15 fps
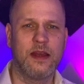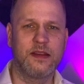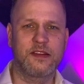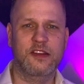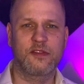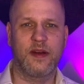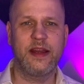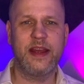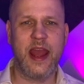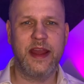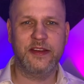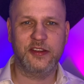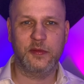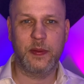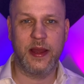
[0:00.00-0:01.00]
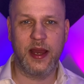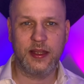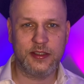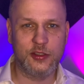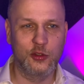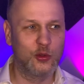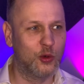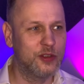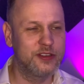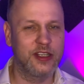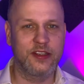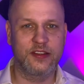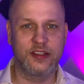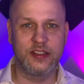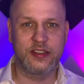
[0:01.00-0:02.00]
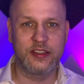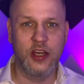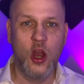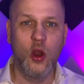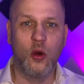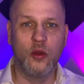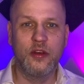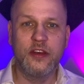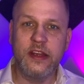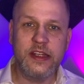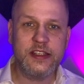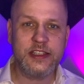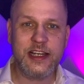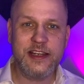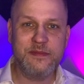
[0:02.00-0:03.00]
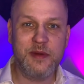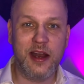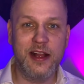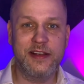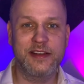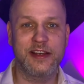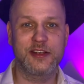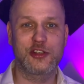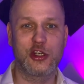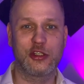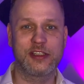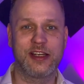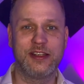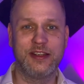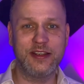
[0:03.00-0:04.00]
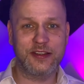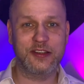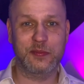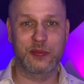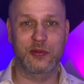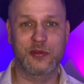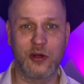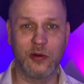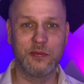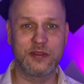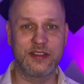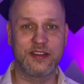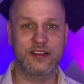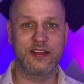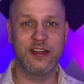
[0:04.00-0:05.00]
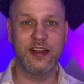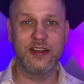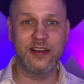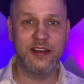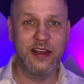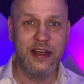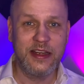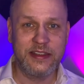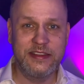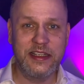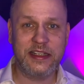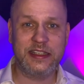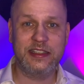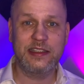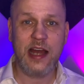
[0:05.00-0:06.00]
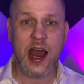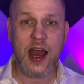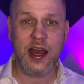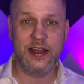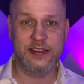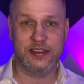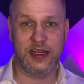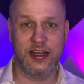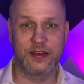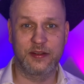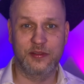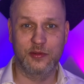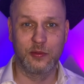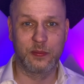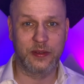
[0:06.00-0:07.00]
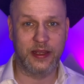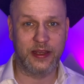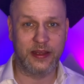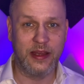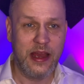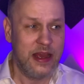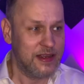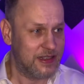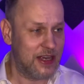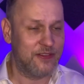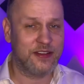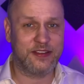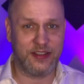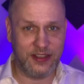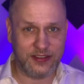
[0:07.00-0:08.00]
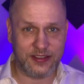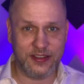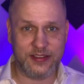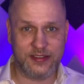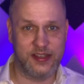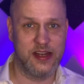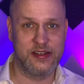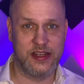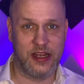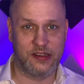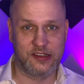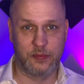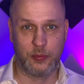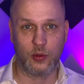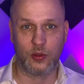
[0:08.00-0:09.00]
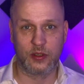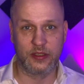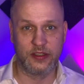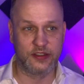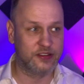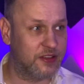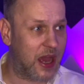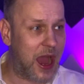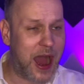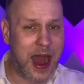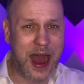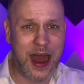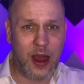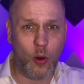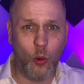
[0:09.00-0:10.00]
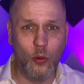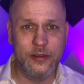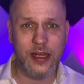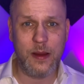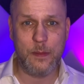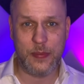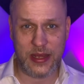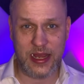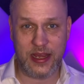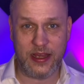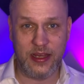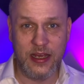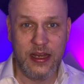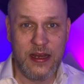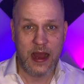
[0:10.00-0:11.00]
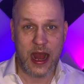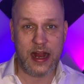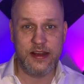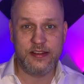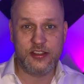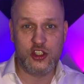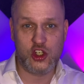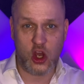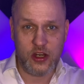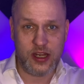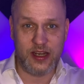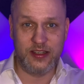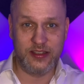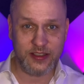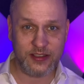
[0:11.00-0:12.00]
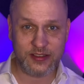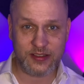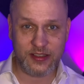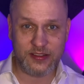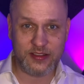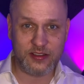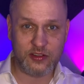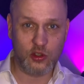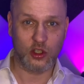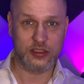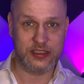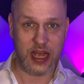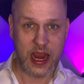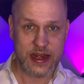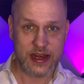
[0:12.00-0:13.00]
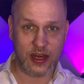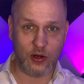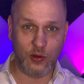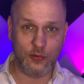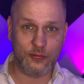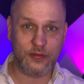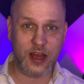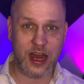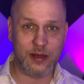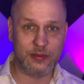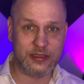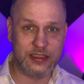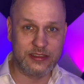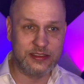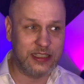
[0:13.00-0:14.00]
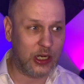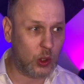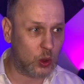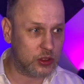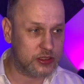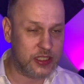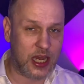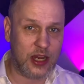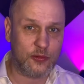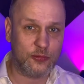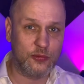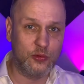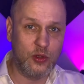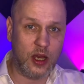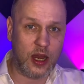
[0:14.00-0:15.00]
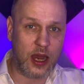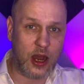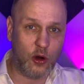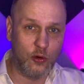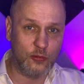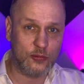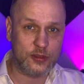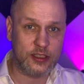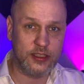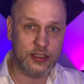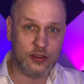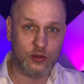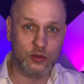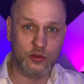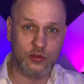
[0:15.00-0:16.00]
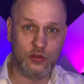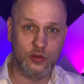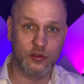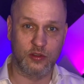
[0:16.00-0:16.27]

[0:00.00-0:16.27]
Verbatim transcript: zwei Experten unter sich und nicht einmal der Journalist bekommt es hin, hier Klarheit reinzubringen. Ja, was ist es denn jetzt, Boris? A oder B? Als Journalist ist es doch deine Aufgabe, genau dafür Aufklärung zu